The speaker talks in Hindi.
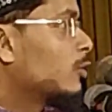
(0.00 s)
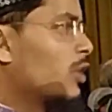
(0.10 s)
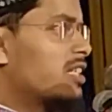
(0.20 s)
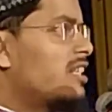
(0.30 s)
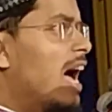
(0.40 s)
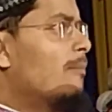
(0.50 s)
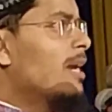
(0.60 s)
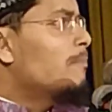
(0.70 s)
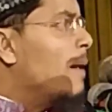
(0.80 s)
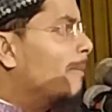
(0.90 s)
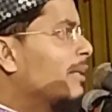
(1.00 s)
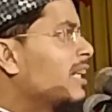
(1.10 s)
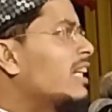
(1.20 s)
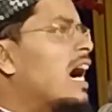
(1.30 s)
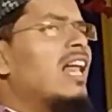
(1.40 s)
तो इस्लाम ने
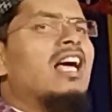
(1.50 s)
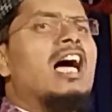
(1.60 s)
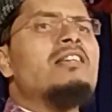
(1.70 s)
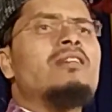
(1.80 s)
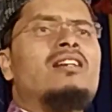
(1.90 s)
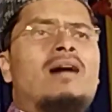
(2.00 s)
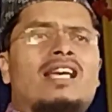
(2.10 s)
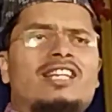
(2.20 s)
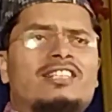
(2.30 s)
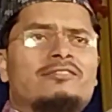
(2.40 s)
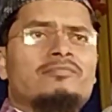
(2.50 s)
पाबंदी कहां लगाई मेरे भाई